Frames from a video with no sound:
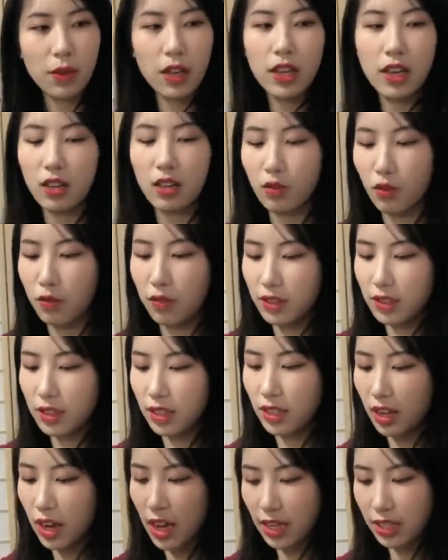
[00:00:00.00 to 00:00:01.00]
妈呀，我房
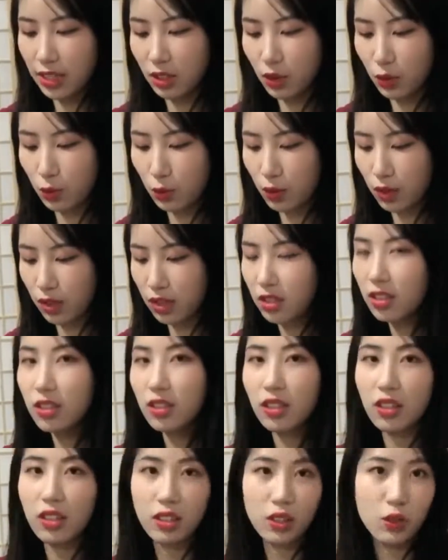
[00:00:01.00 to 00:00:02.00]
间的垃圾都堆
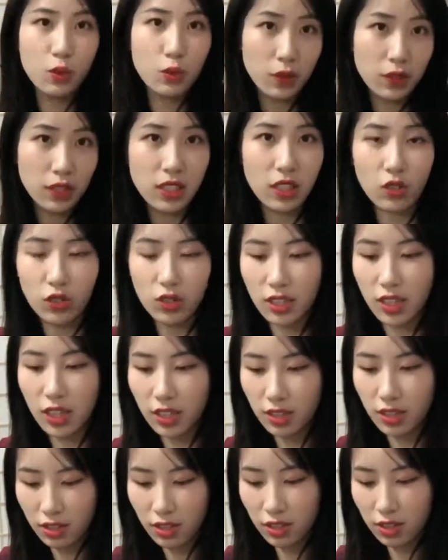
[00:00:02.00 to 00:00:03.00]
起了一座小
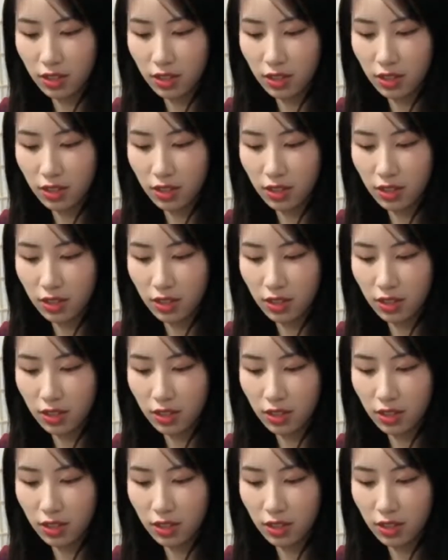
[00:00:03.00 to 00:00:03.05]
山。